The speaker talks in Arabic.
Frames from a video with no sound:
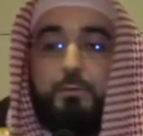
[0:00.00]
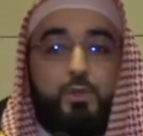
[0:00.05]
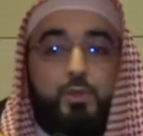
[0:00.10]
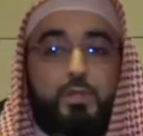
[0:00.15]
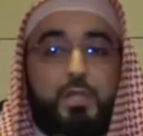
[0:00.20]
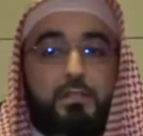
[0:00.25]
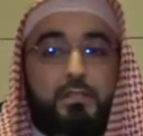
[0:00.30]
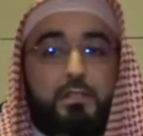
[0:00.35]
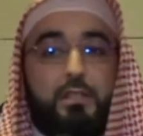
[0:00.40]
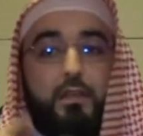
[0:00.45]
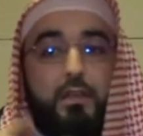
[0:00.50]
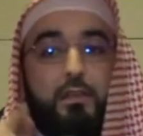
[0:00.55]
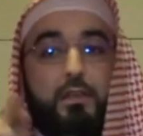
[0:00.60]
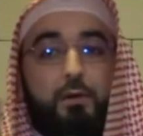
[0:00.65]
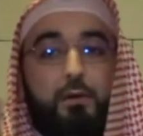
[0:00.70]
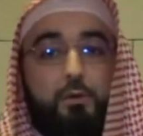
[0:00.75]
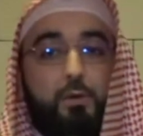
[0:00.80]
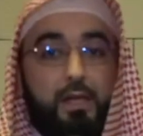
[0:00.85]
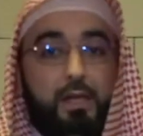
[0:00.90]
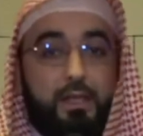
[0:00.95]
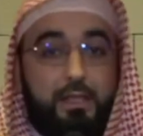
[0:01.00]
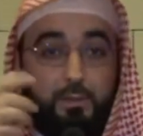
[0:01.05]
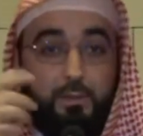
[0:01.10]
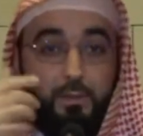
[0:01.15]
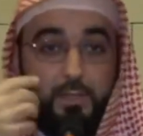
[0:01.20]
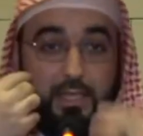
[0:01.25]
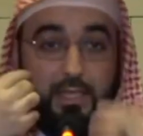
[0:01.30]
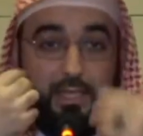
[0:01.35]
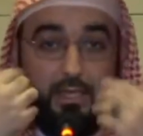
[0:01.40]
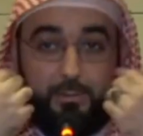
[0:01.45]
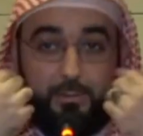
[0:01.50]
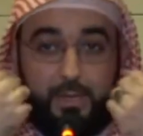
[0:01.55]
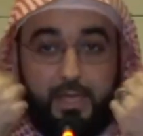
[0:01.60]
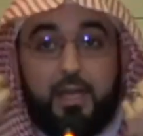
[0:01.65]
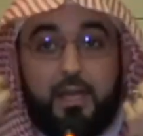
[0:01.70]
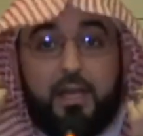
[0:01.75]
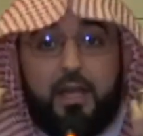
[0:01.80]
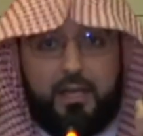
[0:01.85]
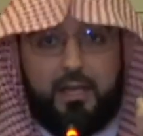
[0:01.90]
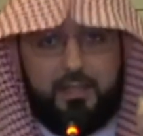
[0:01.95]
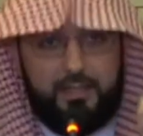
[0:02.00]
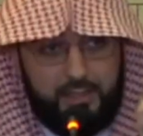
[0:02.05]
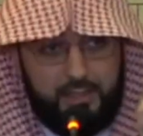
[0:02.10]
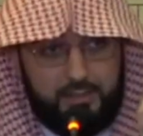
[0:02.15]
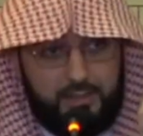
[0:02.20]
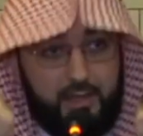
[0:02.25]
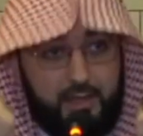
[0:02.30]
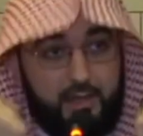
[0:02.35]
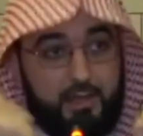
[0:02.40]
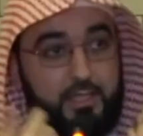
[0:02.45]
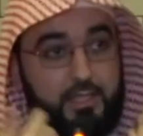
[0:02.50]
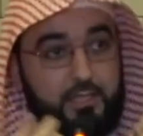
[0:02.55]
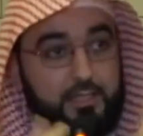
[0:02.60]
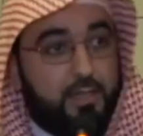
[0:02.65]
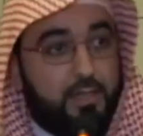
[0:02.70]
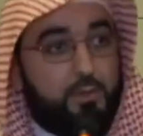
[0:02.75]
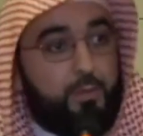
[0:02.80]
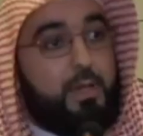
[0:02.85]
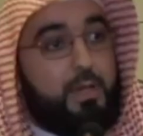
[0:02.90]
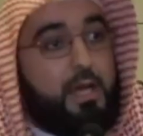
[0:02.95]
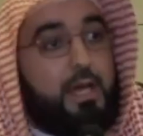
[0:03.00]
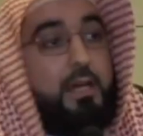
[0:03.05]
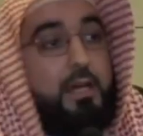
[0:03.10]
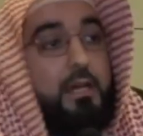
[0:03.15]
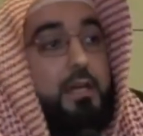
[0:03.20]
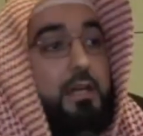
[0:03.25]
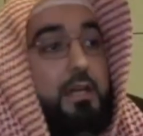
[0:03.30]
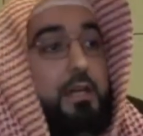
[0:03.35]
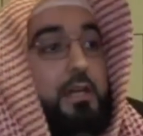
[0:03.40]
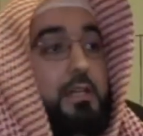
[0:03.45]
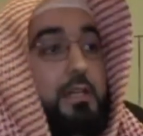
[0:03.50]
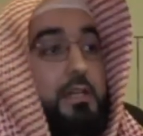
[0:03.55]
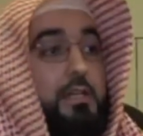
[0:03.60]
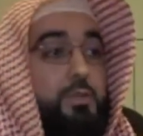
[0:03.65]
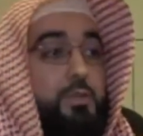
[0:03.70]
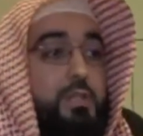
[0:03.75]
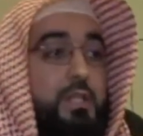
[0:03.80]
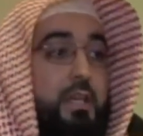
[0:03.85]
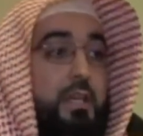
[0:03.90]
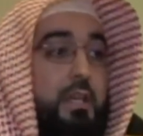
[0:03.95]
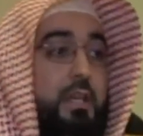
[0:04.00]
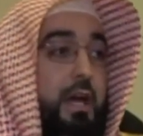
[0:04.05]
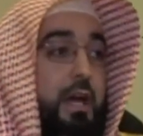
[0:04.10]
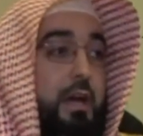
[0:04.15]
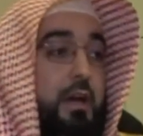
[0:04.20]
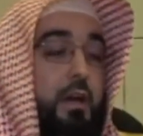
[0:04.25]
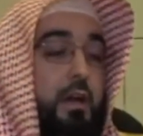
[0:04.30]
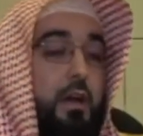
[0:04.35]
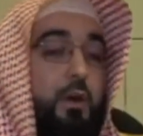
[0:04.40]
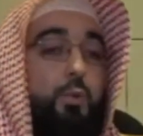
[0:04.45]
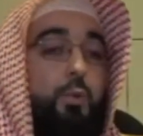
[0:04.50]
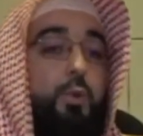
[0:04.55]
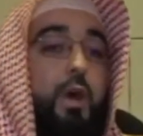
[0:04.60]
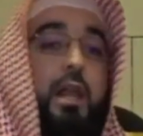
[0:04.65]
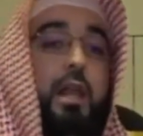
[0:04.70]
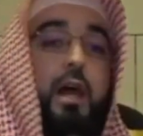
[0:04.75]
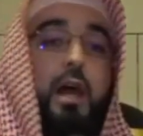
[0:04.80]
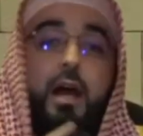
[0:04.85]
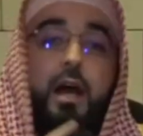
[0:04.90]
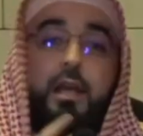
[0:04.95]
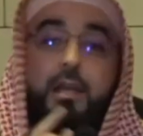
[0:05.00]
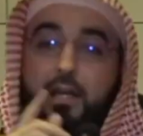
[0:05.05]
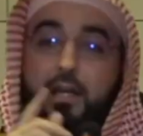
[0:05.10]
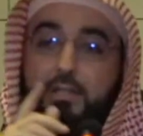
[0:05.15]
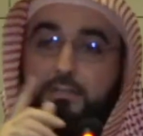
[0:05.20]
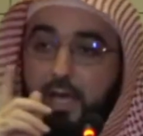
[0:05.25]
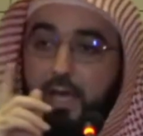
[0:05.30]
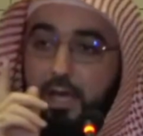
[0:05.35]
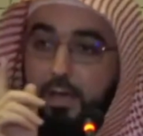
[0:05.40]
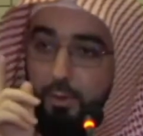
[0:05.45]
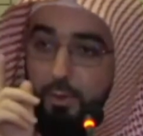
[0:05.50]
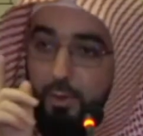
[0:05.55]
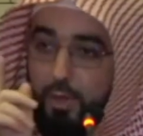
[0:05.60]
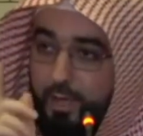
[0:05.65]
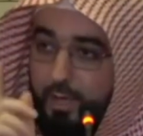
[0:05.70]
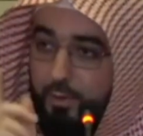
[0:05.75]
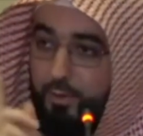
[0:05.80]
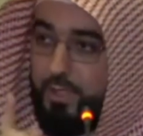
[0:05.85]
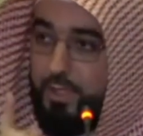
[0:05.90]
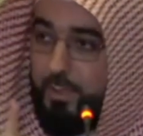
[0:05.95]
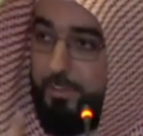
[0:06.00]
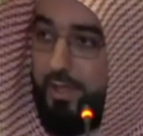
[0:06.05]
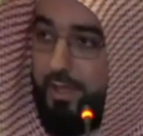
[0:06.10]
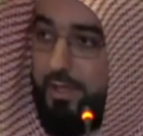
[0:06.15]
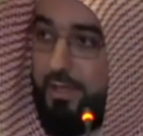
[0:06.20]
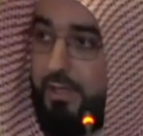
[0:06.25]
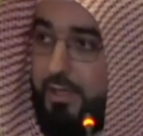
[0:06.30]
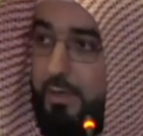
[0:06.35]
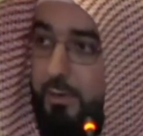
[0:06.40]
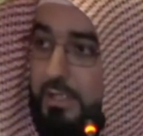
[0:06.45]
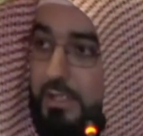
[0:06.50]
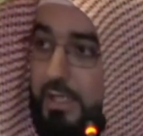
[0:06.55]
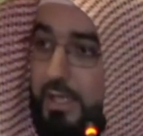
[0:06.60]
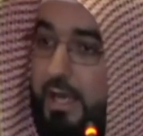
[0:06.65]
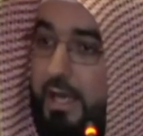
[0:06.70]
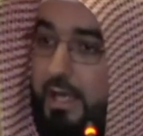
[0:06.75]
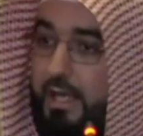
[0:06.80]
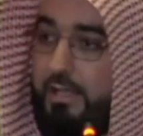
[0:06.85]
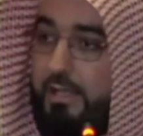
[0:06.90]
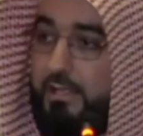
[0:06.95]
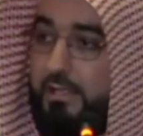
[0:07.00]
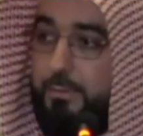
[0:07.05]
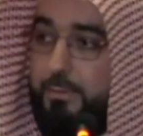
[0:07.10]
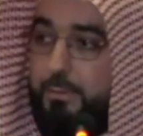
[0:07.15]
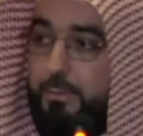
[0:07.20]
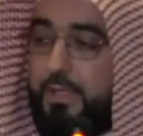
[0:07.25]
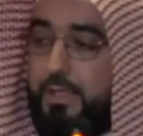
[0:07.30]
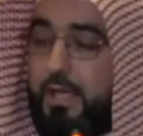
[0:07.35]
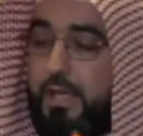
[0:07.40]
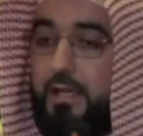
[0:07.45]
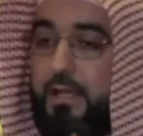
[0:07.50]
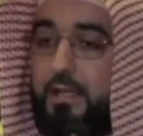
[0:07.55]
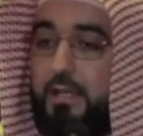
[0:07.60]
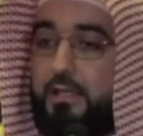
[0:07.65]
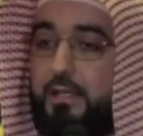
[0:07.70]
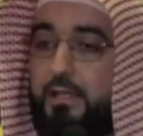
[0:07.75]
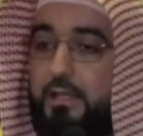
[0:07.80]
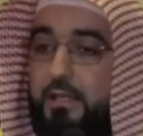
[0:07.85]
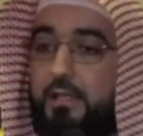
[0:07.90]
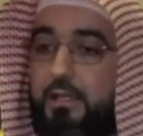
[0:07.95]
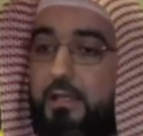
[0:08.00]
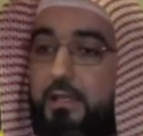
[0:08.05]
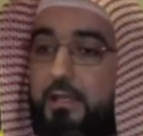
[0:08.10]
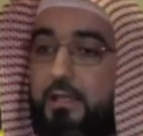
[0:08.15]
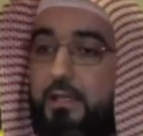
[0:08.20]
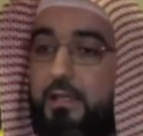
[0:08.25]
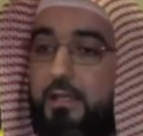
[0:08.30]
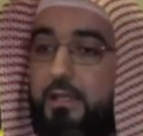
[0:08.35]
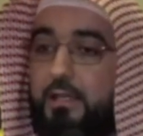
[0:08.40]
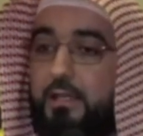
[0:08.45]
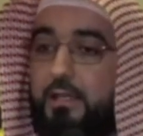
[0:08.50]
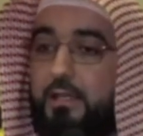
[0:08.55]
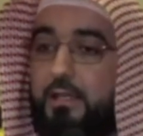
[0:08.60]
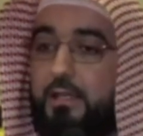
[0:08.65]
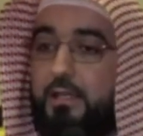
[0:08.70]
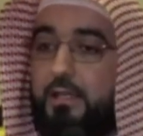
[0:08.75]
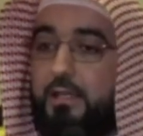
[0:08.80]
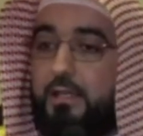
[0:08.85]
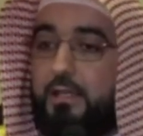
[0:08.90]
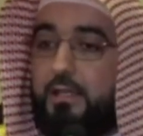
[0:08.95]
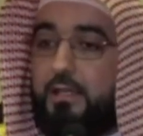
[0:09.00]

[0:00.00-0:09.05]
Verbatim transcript: موسى صلى الله عليه وسلم على أن يختار إحداهما زوجة له ولا يختار الله تبارك وتعالى لأنبيائه إلا خيرة